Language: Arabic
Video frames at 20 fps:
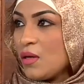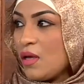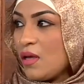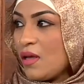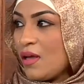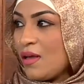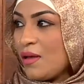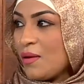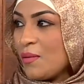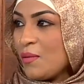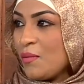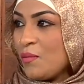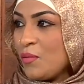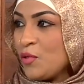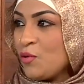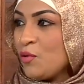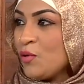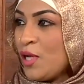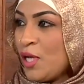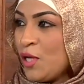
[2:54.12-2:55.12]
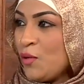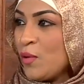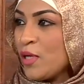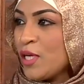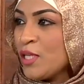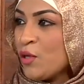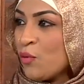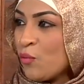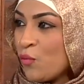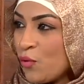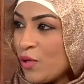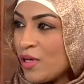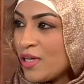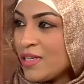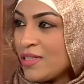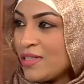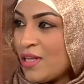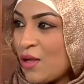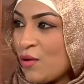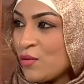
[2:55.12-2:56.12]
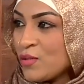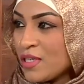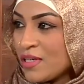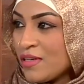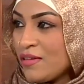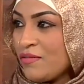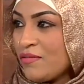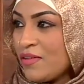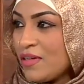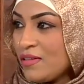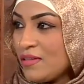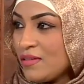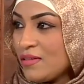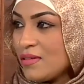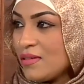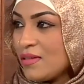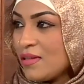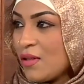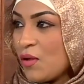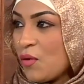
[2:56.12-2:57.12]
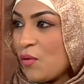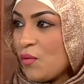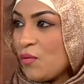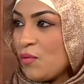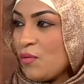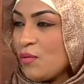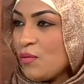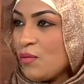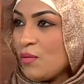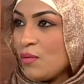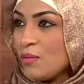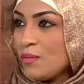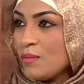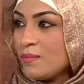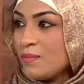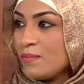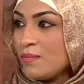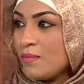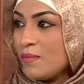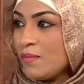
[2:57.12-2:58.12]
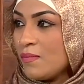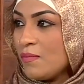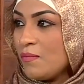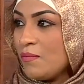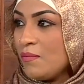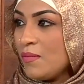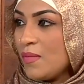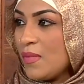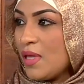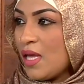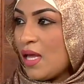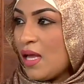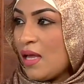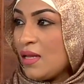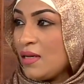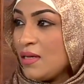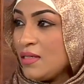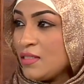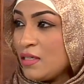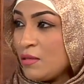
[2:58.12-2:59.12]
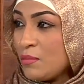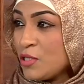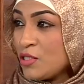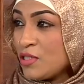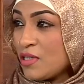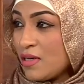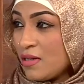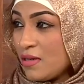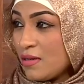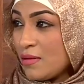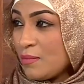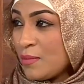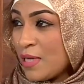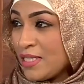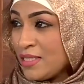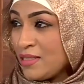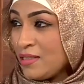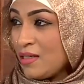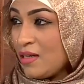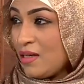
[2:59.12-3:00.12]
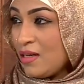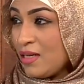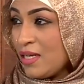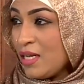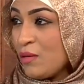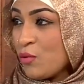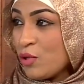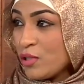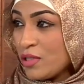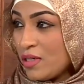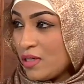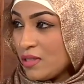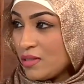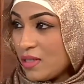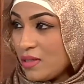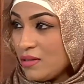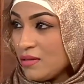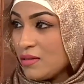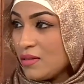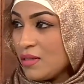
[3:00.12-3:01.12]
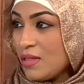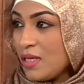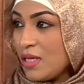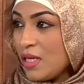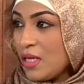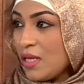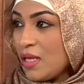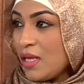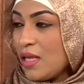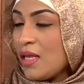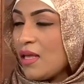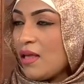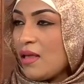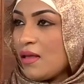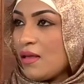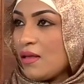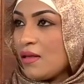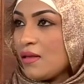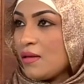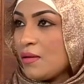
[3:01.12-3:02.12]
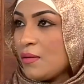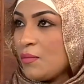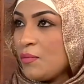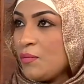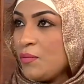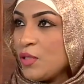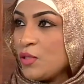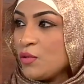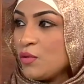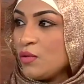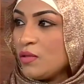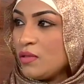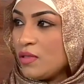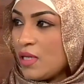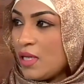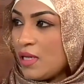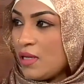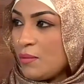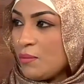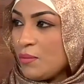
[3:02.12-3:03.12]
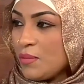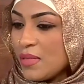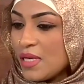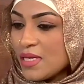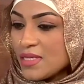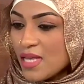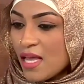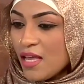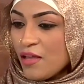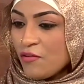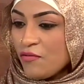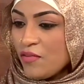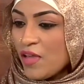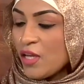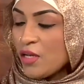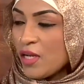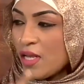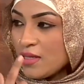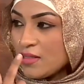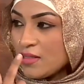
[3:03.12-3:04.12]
آه، بتكون حلوه كده مورده وظريفه و نجي للبشره اللي بعديها اللي هي مختلطه آه، بتكون آه، ظاهر فينا